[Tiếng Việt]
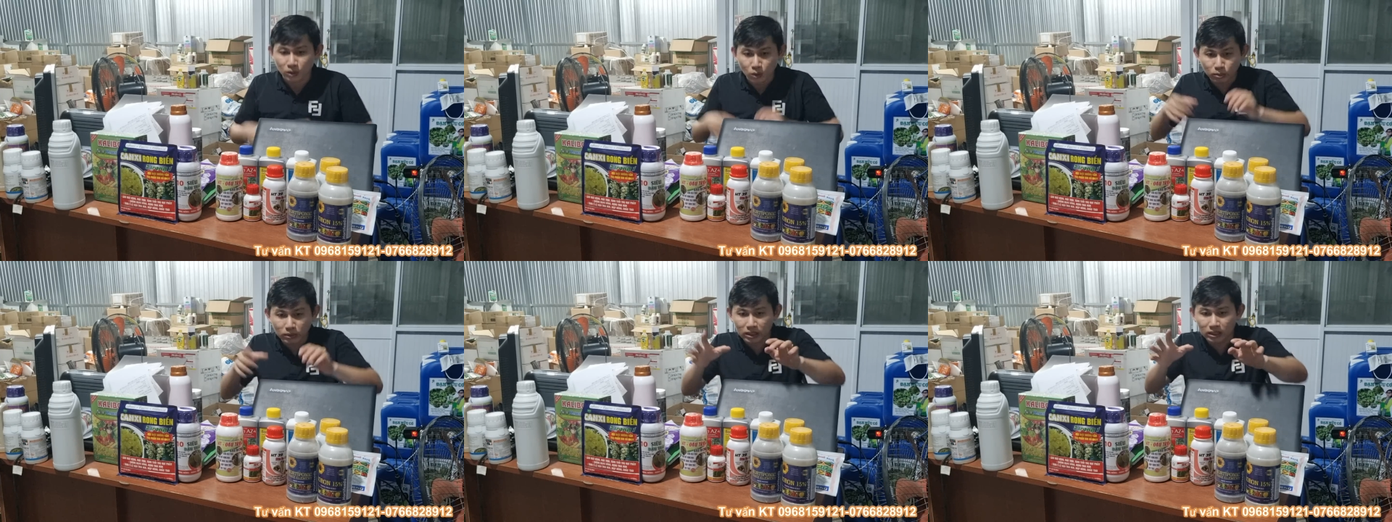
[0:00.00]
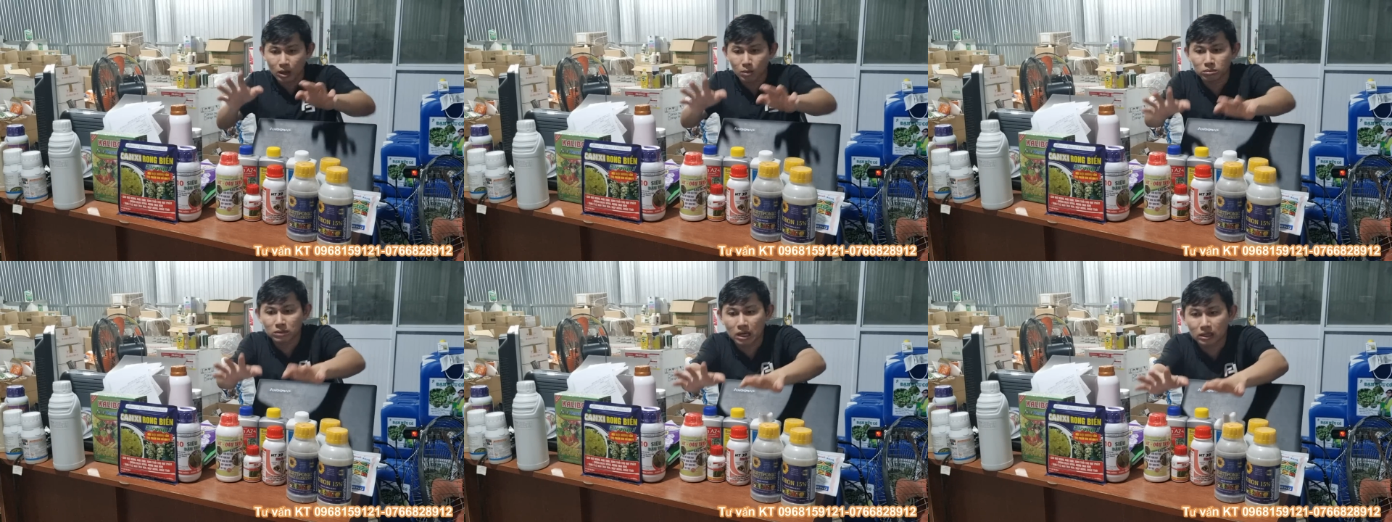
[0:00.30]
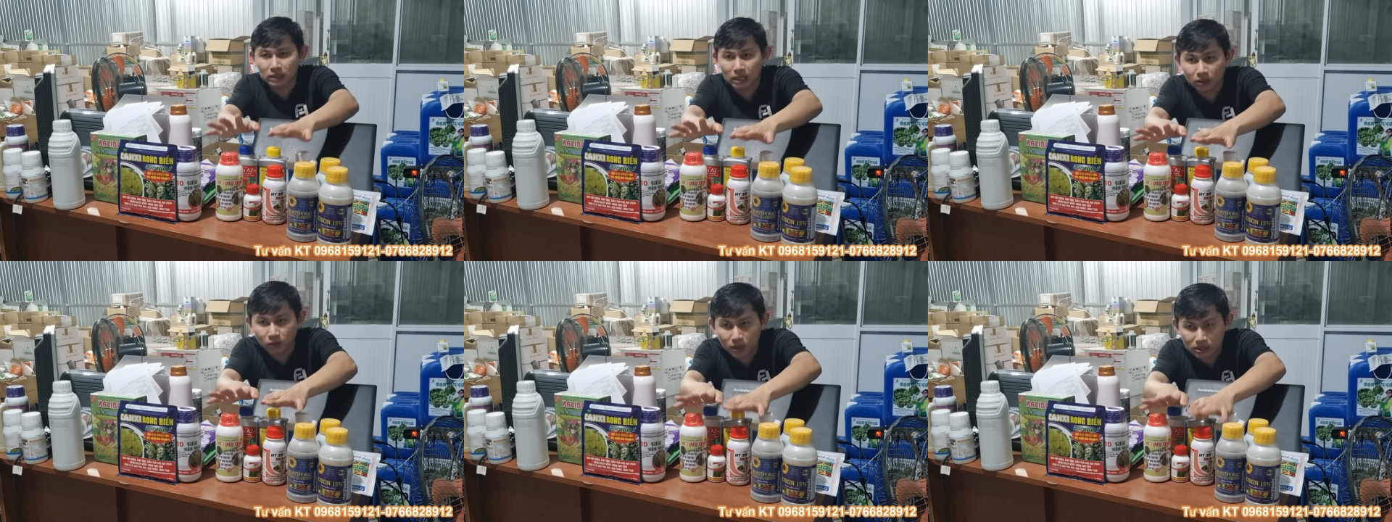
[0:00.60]
Chúng ta không
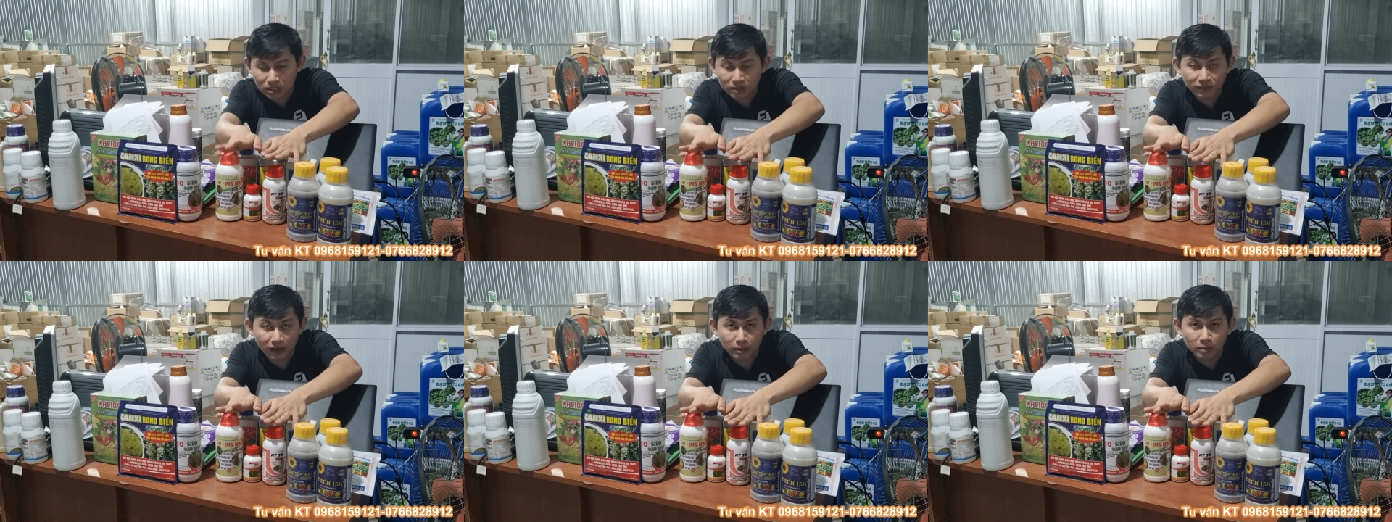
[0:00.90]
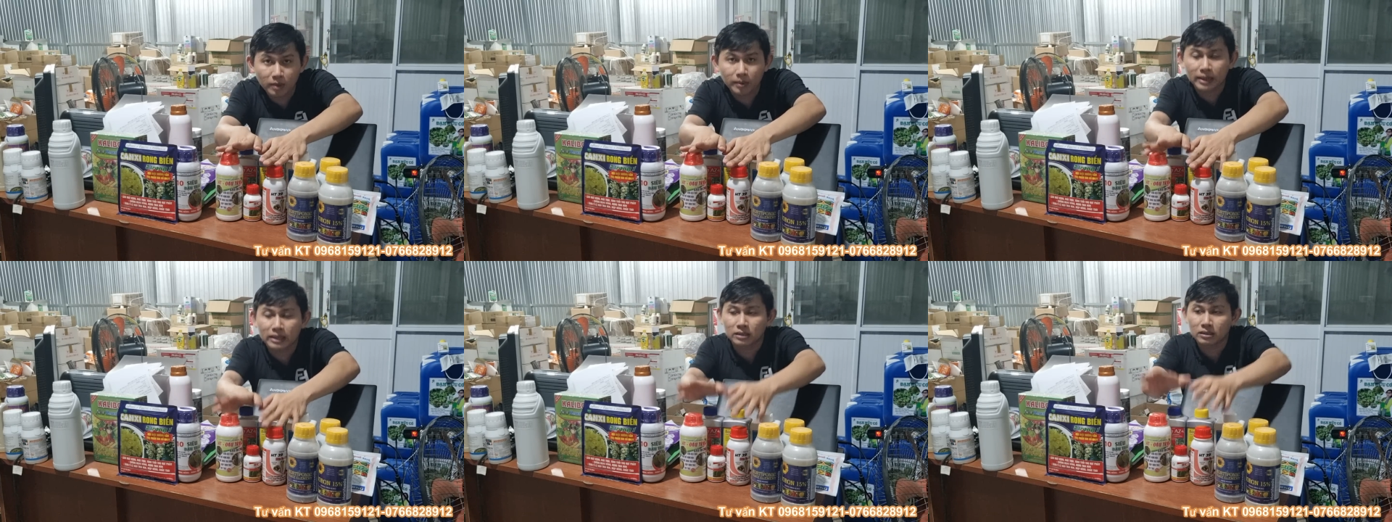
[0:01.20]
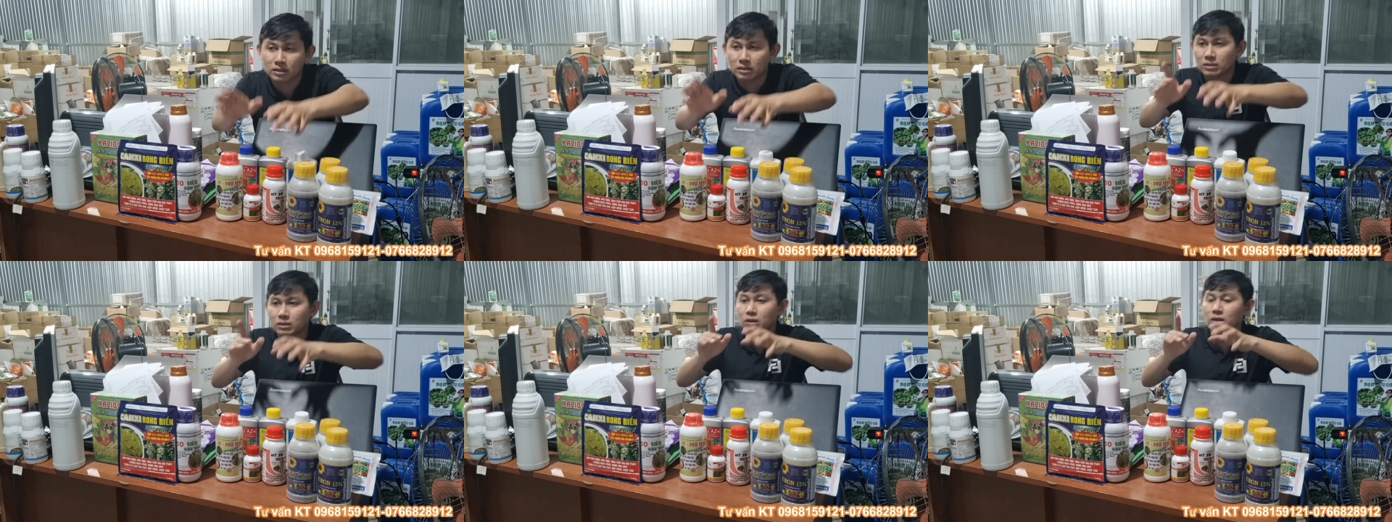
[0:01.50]
thần thánh hóa sản phẩm các
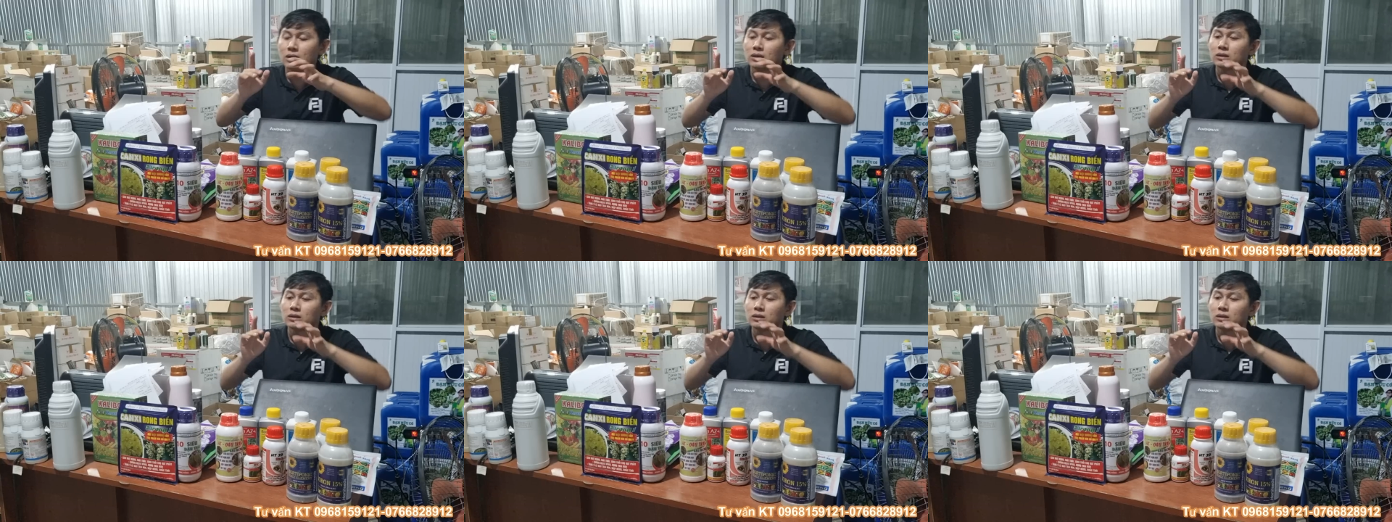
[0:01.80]
bạn.